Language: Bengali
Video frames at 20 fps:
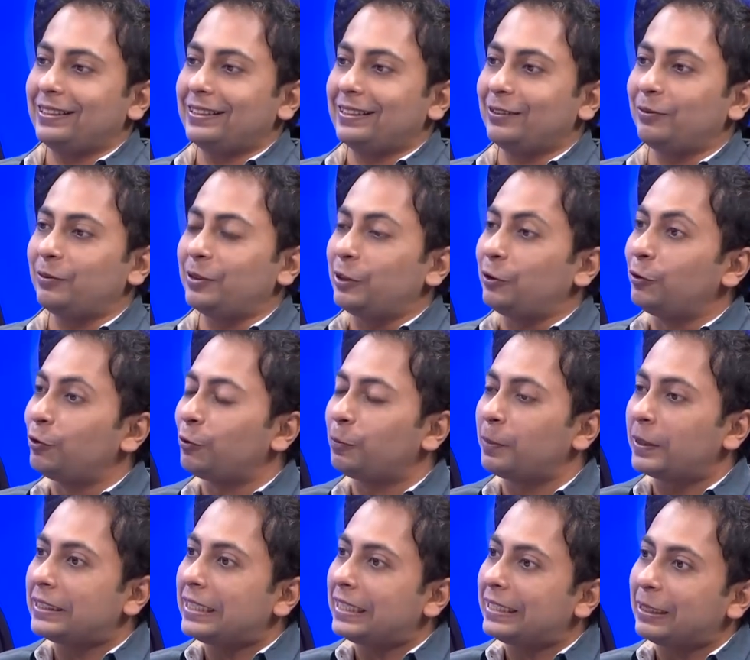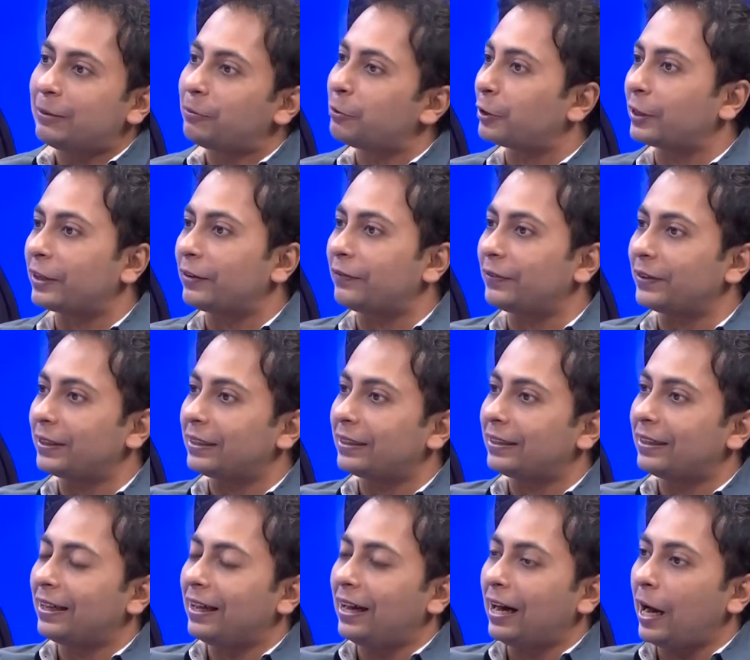যেমন ইউরোপে যে ডেমোগ্রাফি
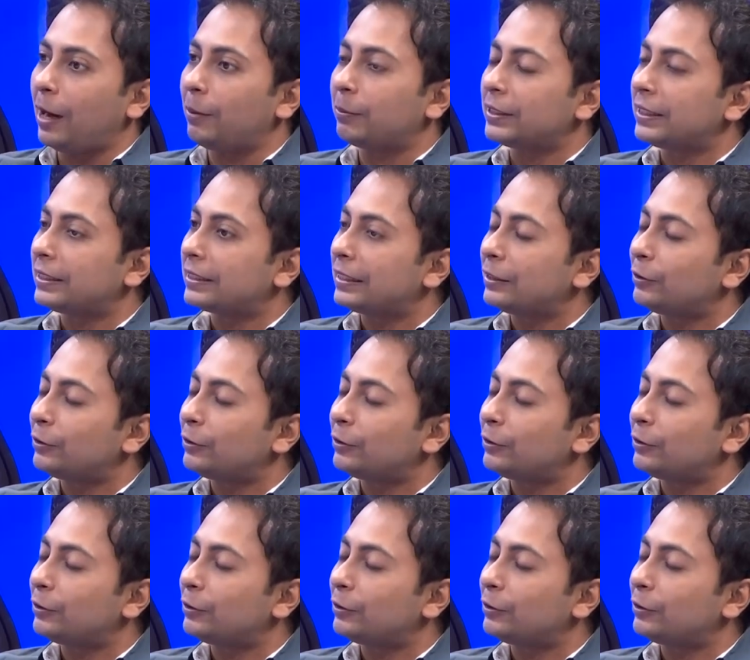আমাদের